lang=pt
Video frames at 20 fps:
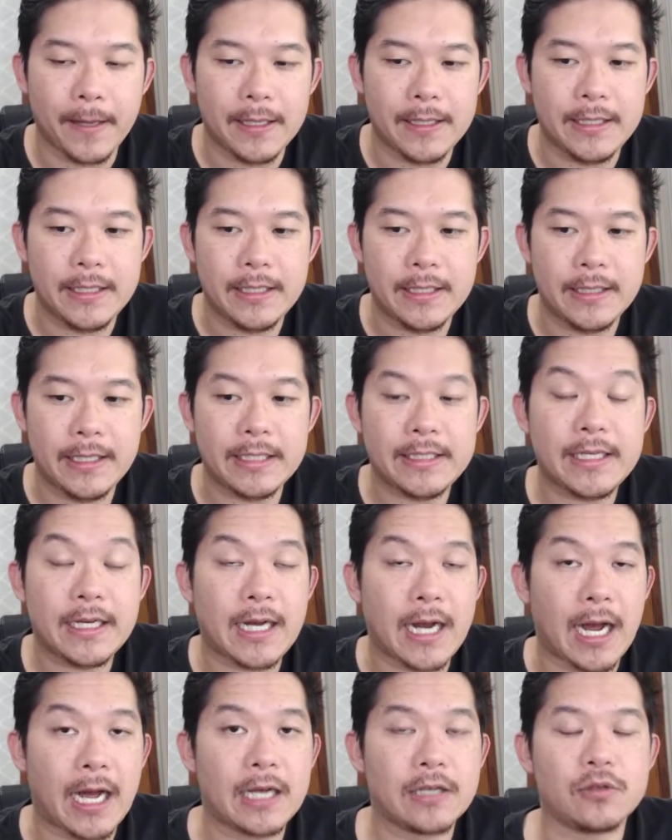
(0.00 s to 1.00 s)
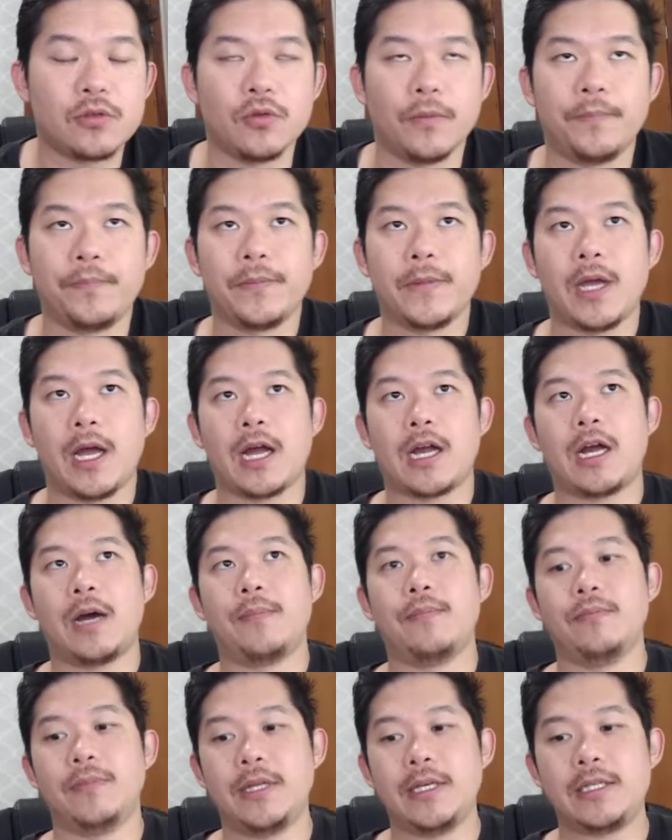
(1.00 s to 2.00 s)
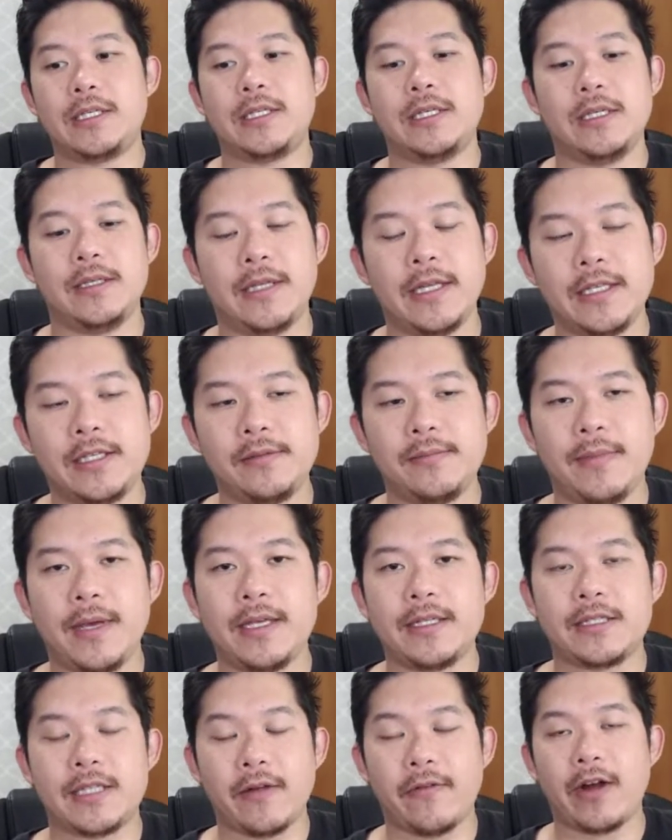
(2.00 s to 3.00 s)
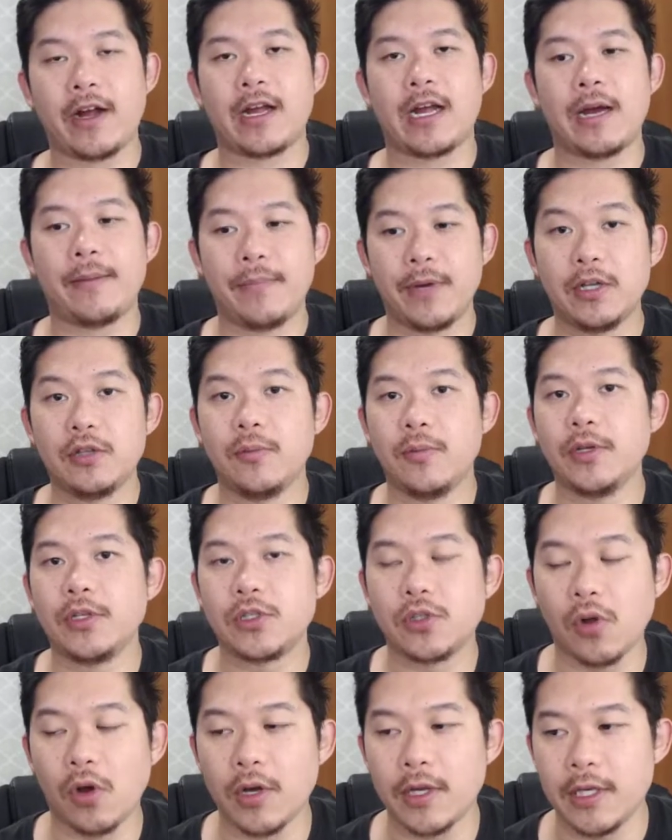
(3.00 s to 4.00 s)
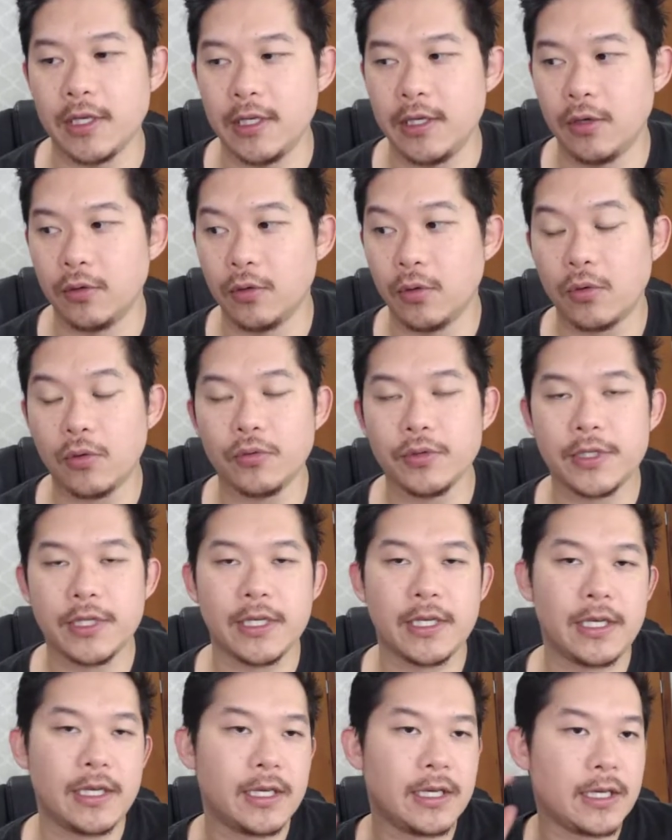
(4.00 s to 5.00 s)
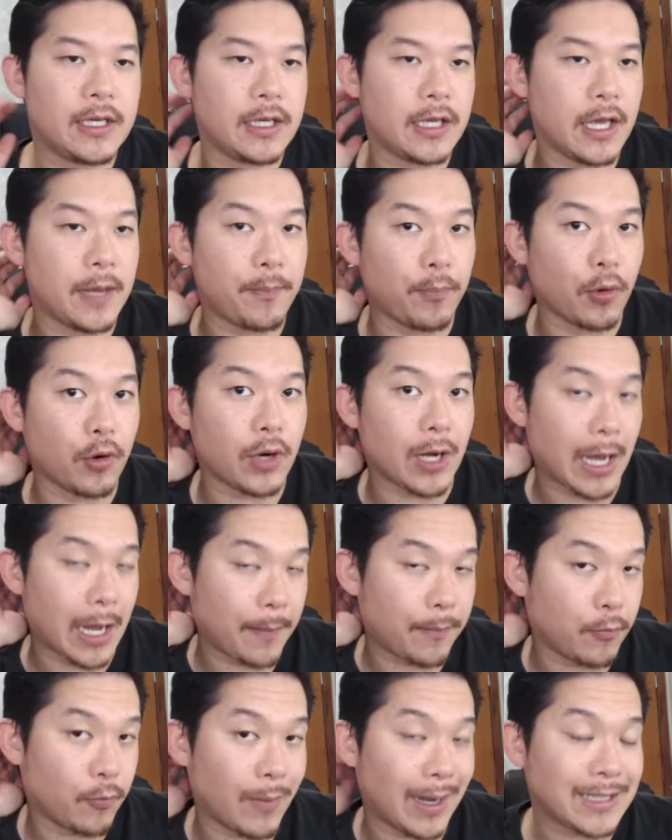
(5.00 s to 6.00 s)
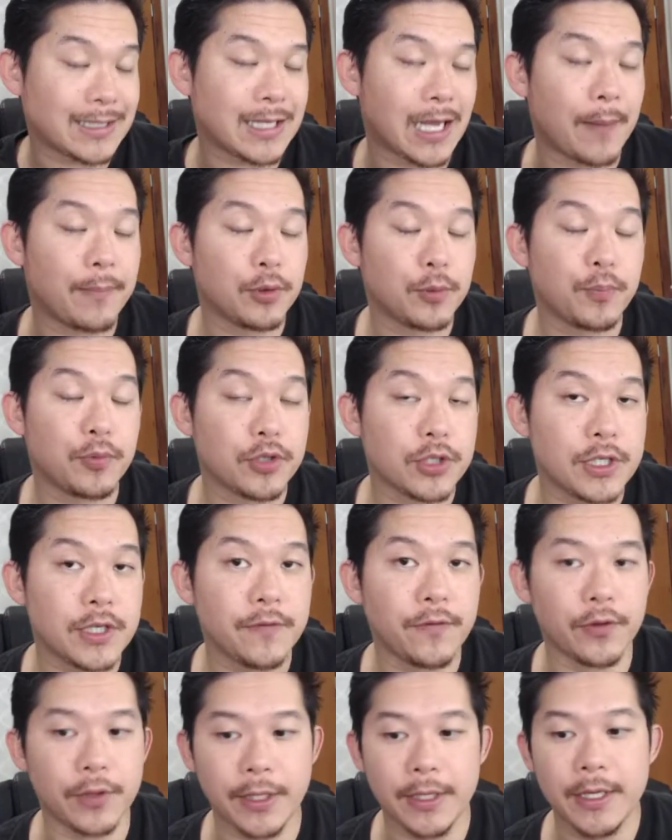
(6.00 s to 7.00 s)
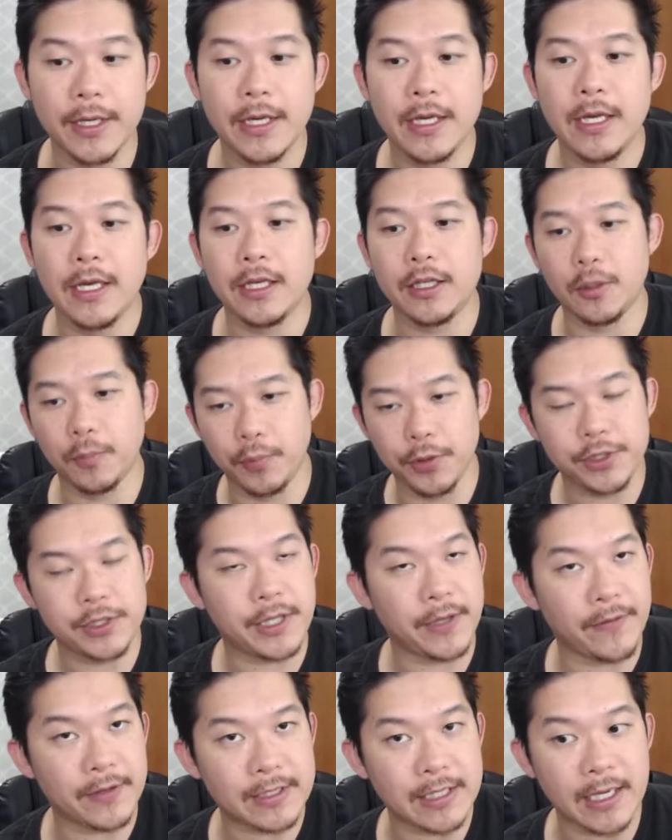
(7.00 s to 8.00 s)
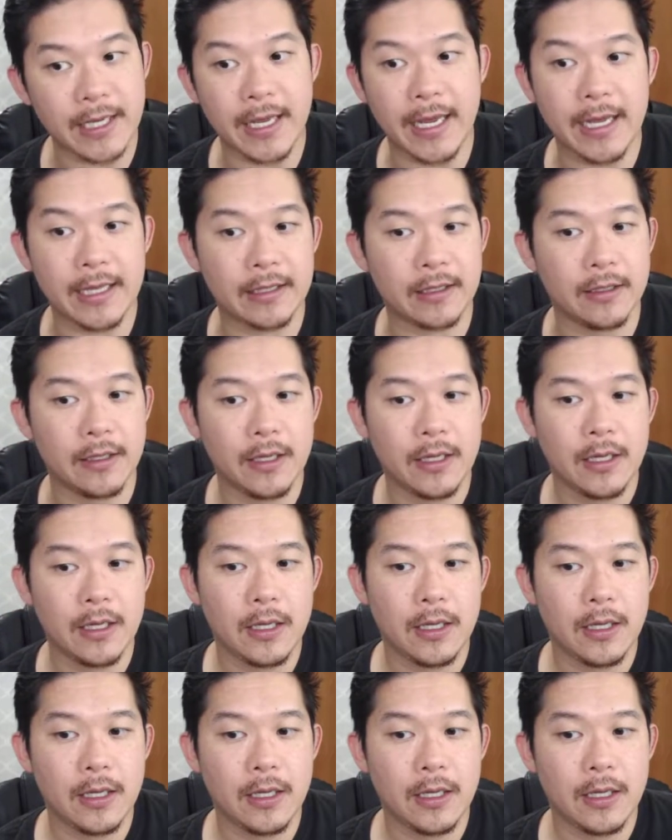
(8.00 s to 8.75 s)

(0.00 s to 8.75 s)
E nesse caso, nesse, nesse mês estava acabando o meu estoque e eu não consegui repor mais rápido possível, né? Então por isso teve essa queda.